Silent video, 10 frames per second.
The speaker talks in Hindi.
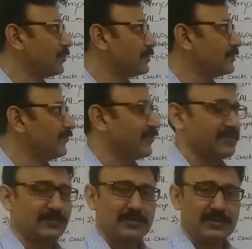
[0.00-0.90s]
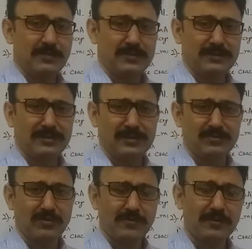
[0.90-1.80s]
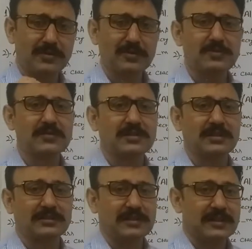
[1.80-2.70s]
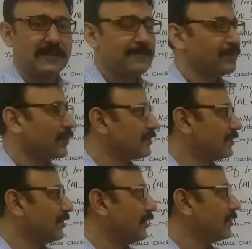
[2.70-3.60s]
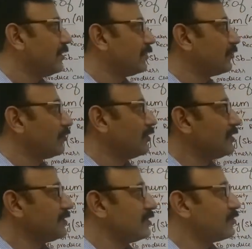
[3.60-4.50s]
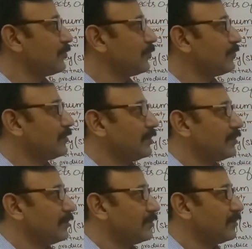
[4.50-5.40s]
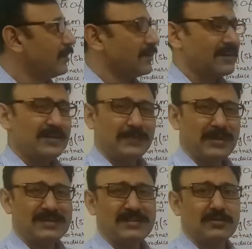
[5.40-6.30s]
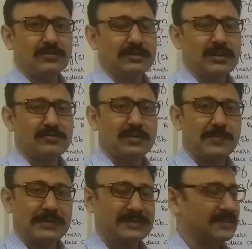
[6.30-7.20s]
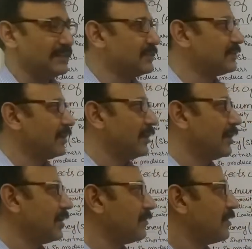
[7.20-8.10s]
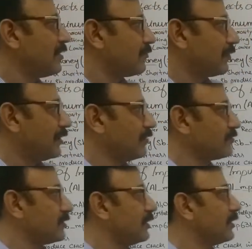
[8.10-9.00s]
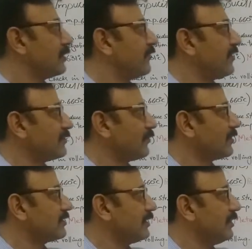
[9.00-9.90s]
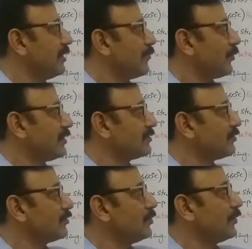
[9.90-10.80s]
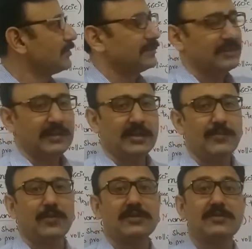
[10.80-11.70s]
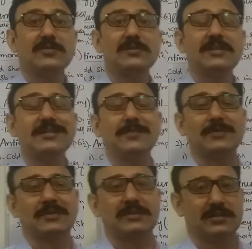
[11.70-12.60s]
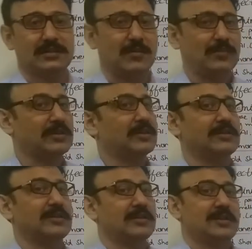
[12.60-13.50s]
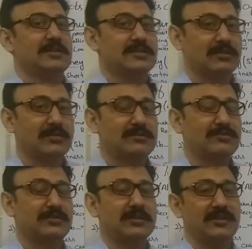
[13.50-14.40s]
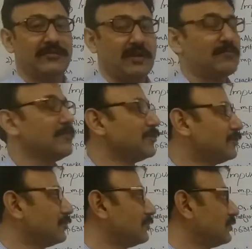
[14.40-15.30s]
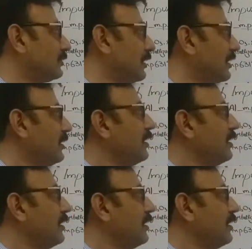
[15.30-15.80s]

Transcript: इस फॉस्फोरस की परसेंटेज को हम रिड्यूस करते हैं ठीक है तो ये जो ऑलरेडी uh, प्रेजेंट होता है उसकी परसेंटेज क्या है पर उसकी फास्फोरस की 0.02 परसेंट से लेकर 0.06 परसेंट तक कॉपर के अंदर ये सॉलिड सोल्यूशन की फॉर्म में मौजूद होता है